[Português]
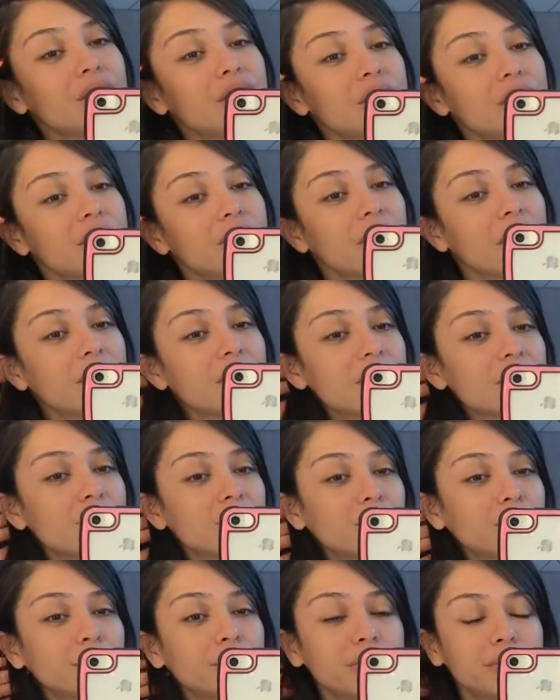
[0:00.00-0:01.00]
A gente vai
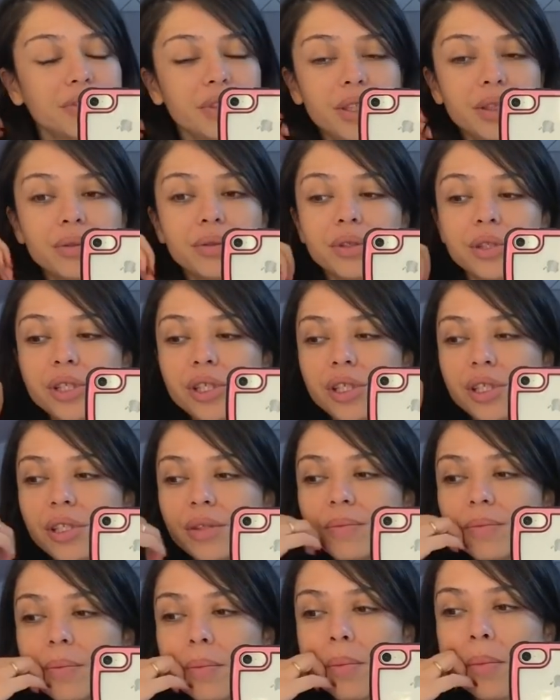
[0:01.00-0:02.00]
fazer um buffet
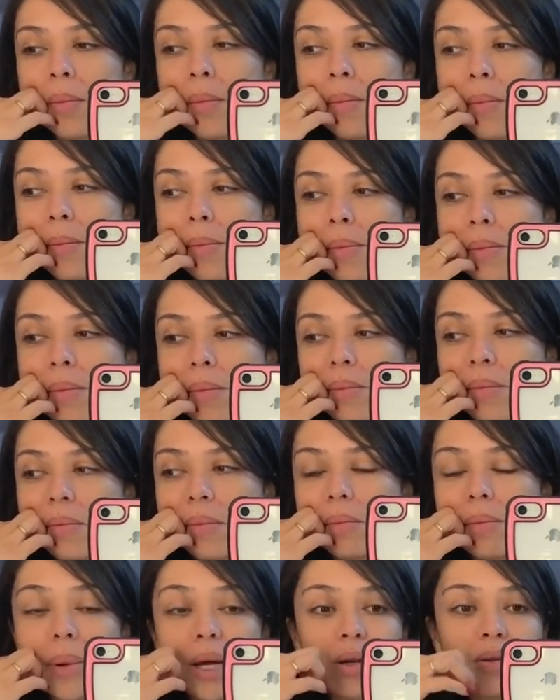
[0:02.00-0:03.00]
hoje.
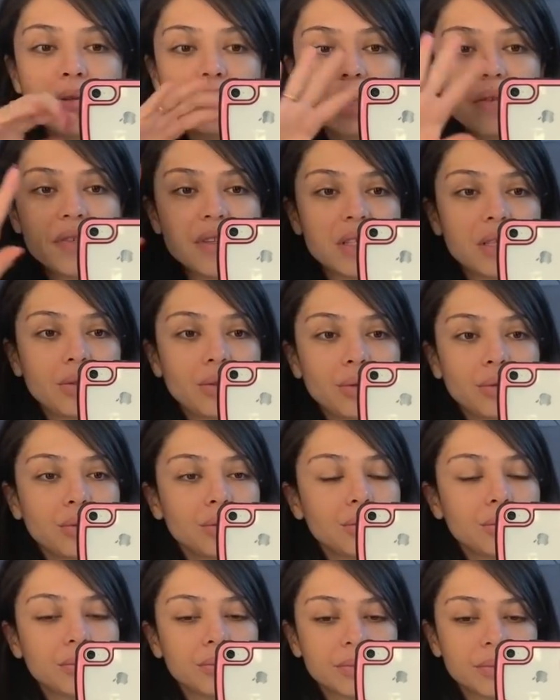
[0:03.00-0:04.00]
A Marúcia vai fazer
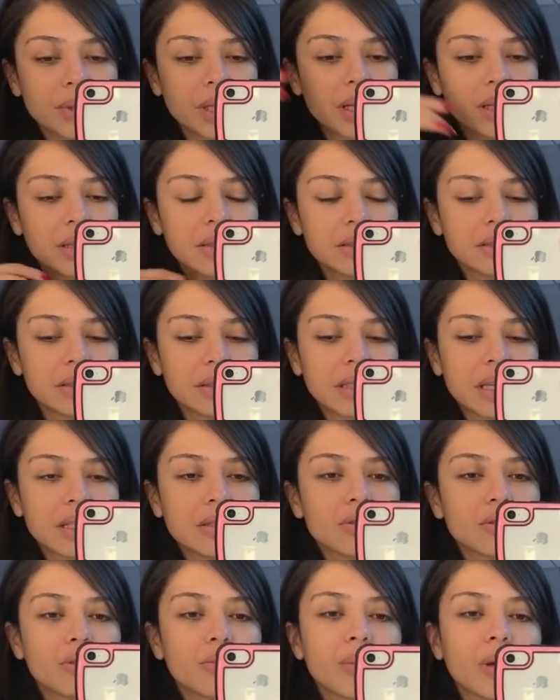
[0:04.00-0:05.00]
tudo. Ela se
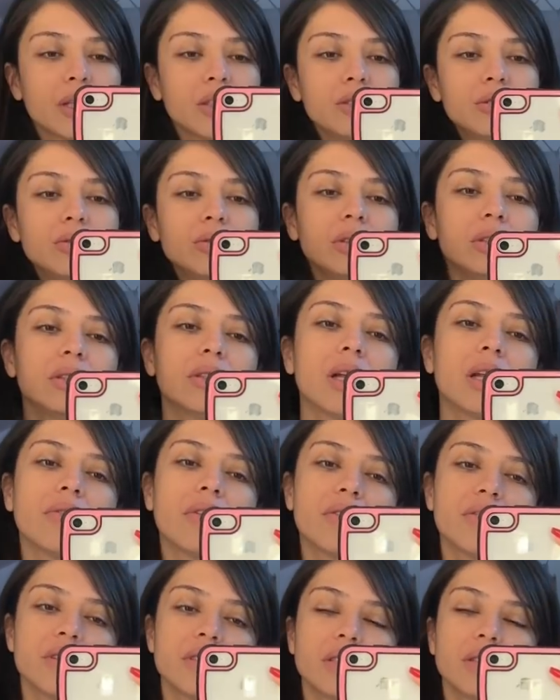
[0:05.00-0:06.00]
quer se ocupar de tudo, então ela
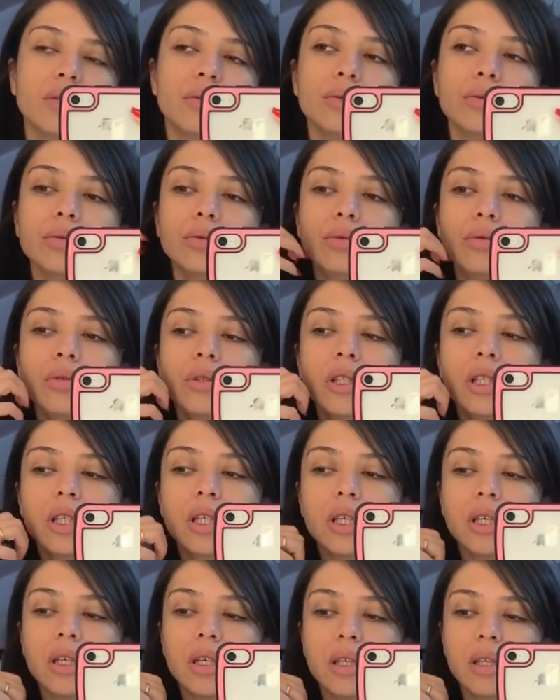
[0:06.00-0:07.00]
vai fazer tudo.
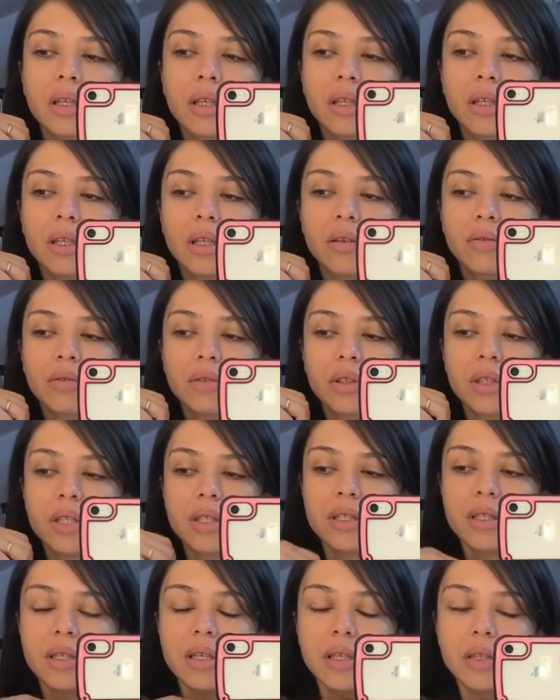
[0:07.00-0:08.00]
E eu vou
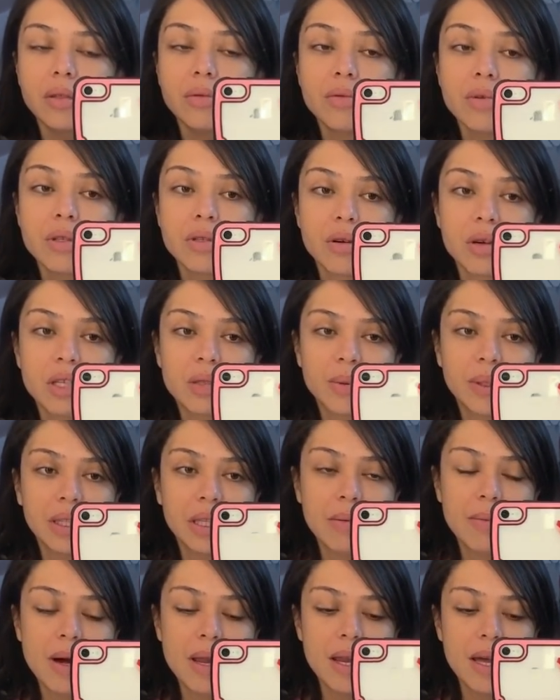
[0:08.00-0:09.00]
descer duas horas para
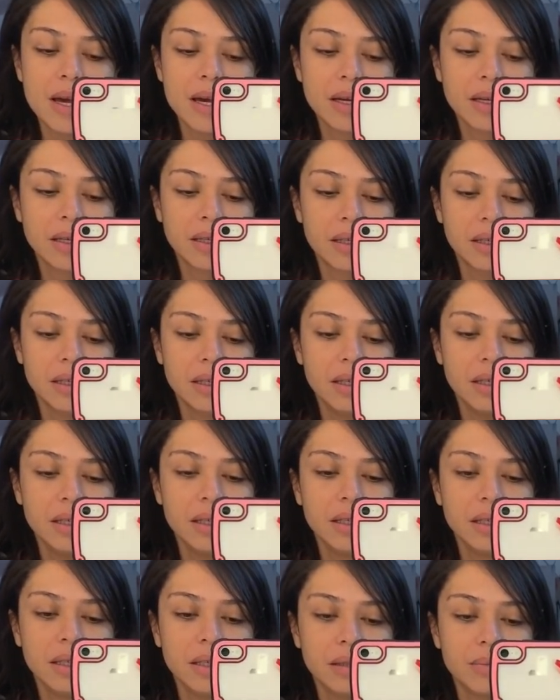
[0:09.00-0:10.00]
trabalhar.
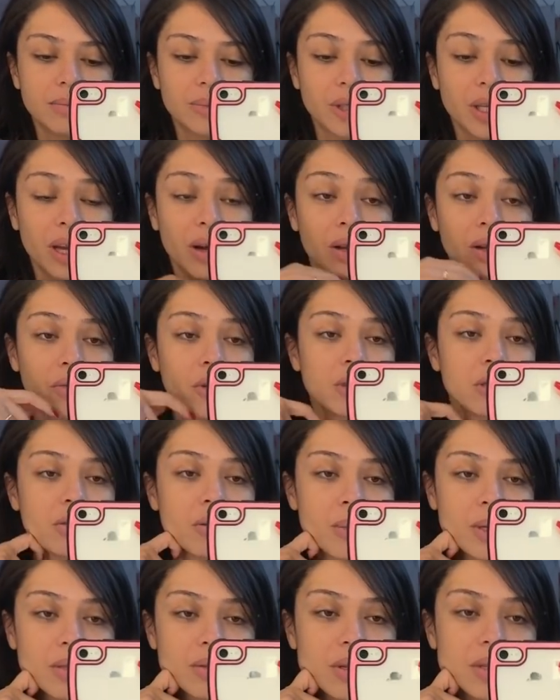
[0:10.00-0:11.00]
E só que agora eu vou
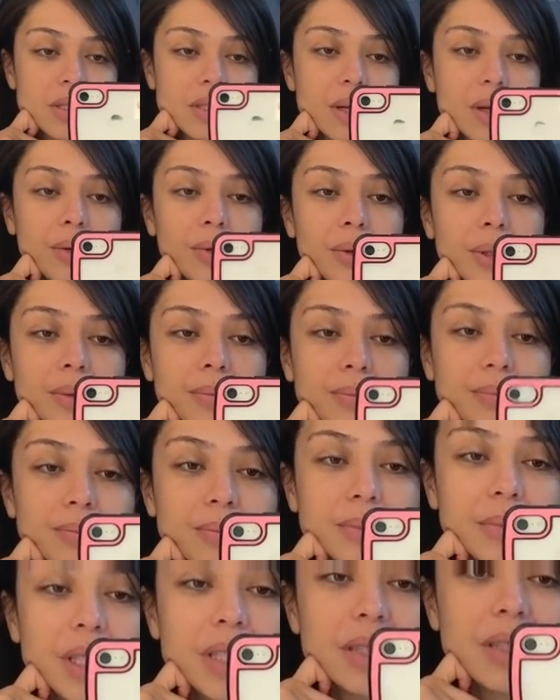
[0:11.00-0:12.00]
jogar umas coisas na rua.
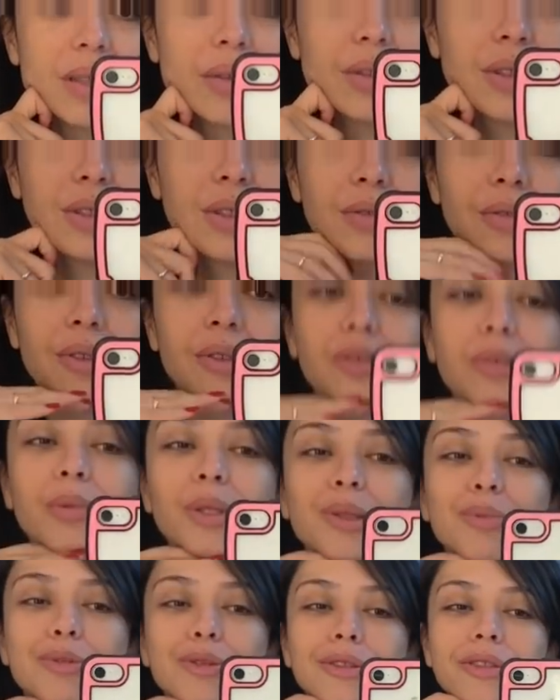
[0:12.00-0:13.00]
Na sequência eu volto
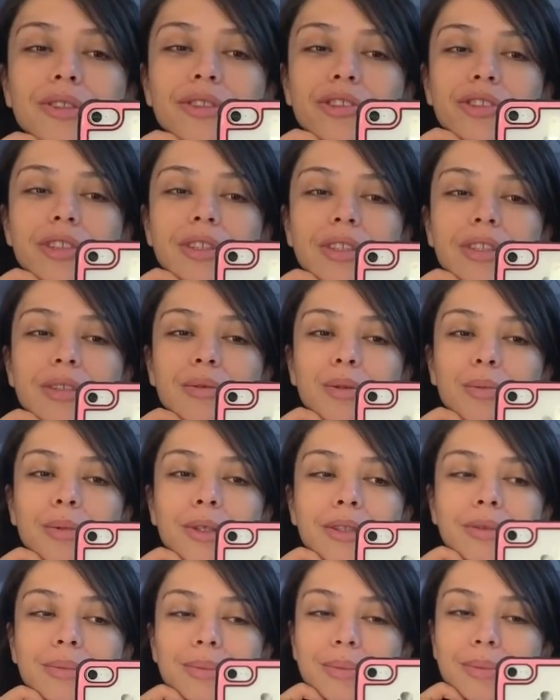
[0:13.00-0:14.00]
mais bonitinha, tá
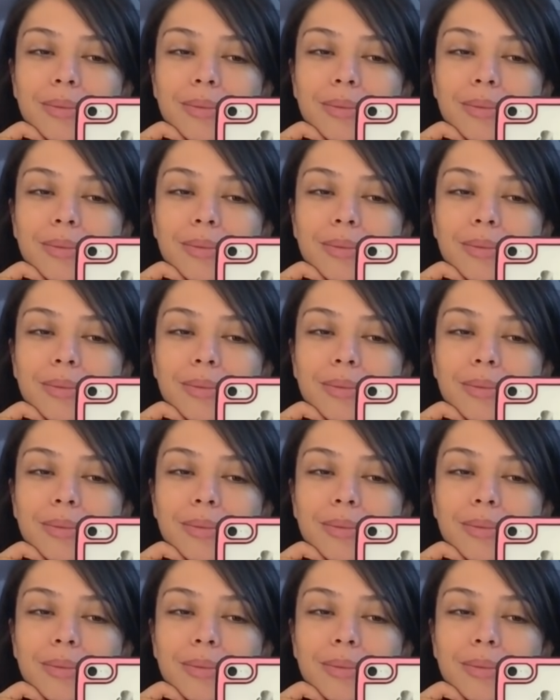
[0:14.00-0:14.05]
bebê?